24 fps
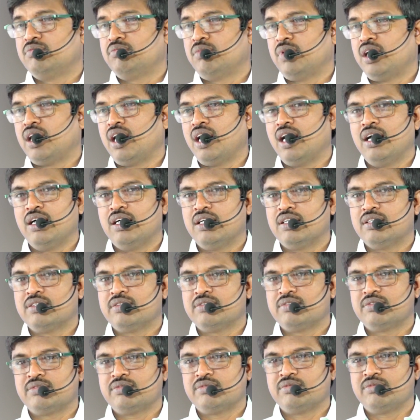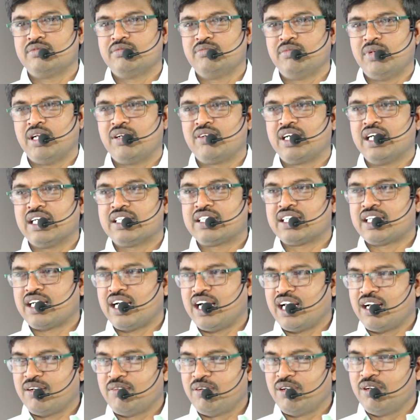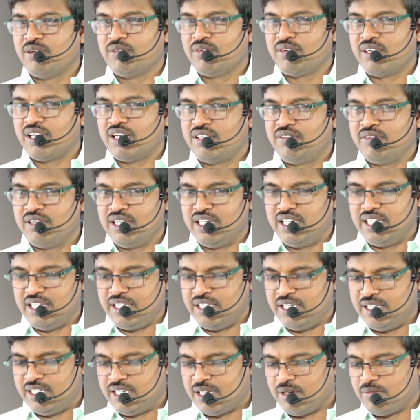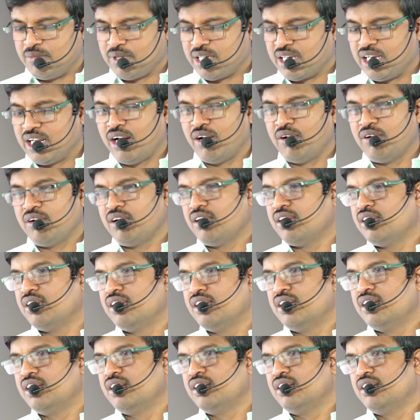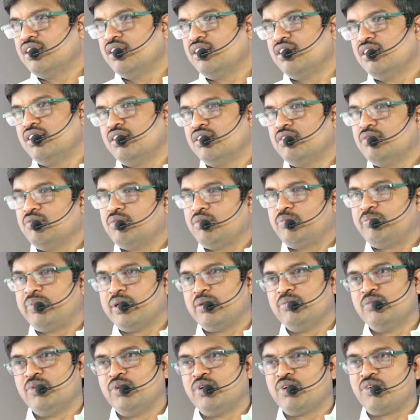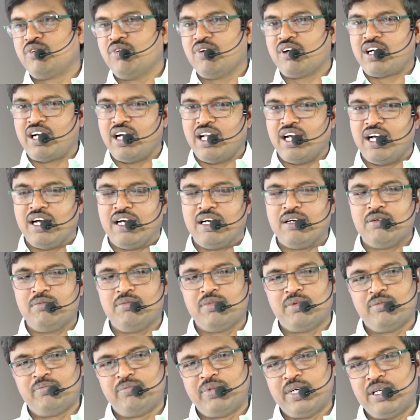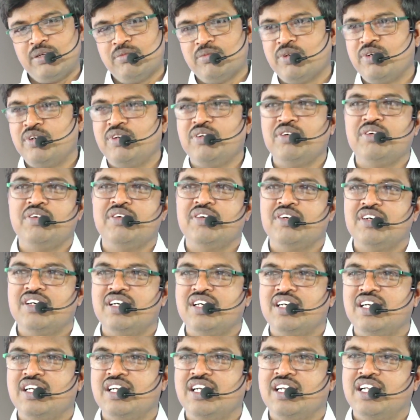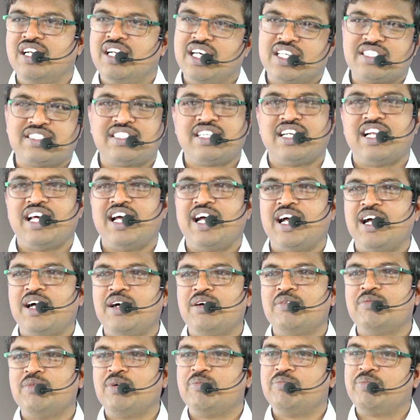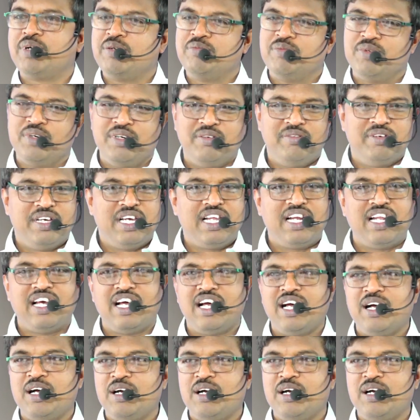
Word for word: మన మనం గతకాలంలో ఉన్నటువంటి నమ్మకాల్లో ముప్పై మూడు కోట్ల ముప్పై మూడు లక్షల ముప్పై మూడు వేల